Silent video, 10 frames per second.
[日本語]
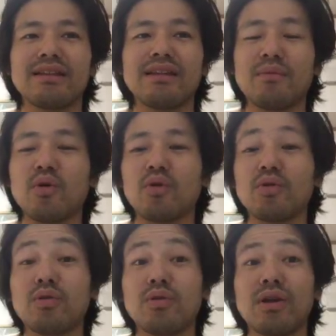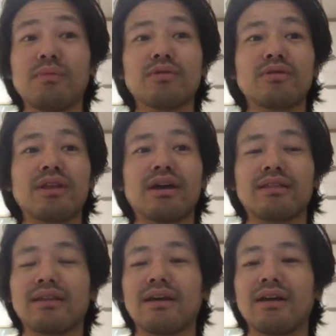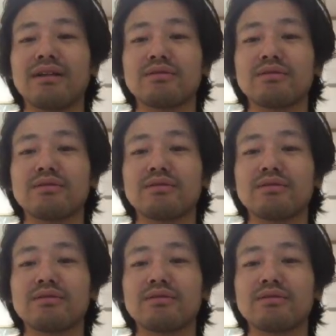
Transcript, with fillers: でもこのレポートに出会って